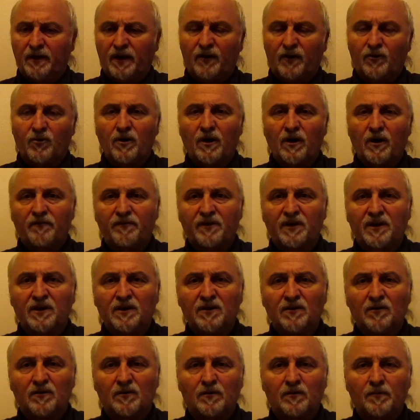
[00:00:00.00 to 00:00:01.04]
avec qui
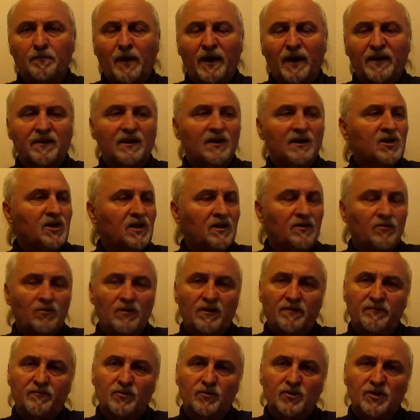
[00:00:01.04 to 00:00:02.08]
on partageait de
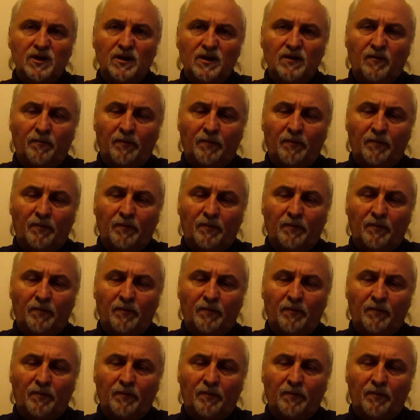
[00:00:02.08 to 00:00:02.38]
l'évangile,